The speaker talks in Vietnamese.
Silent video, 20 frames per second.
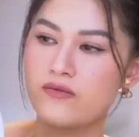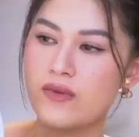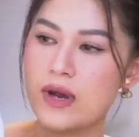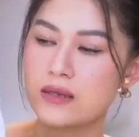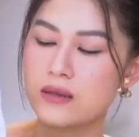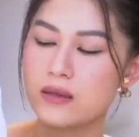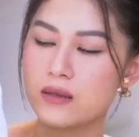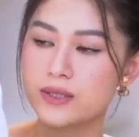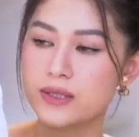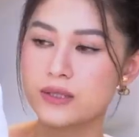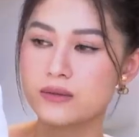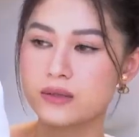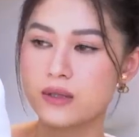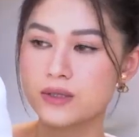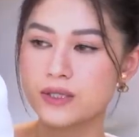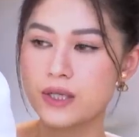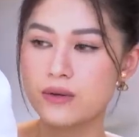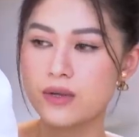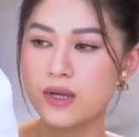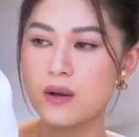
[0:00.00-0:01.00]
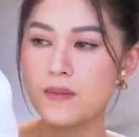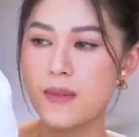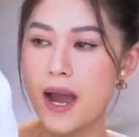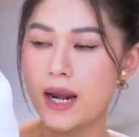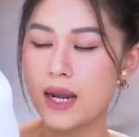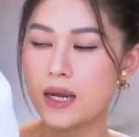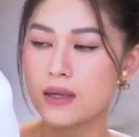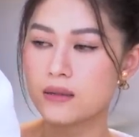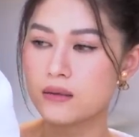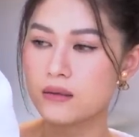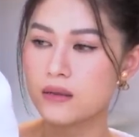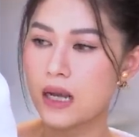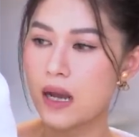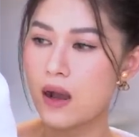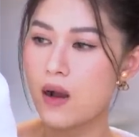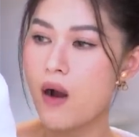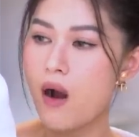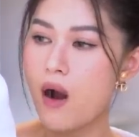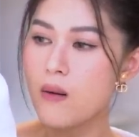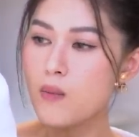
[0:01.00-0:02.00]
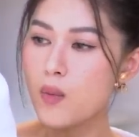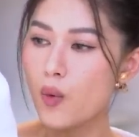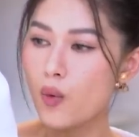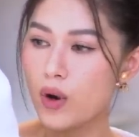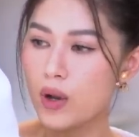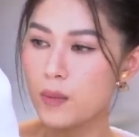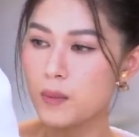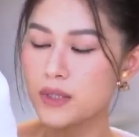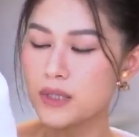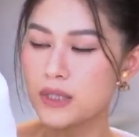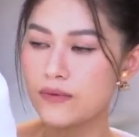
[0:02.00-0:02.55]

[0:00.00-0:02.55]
Và thật sự cho các bạn là khó mua lắm á.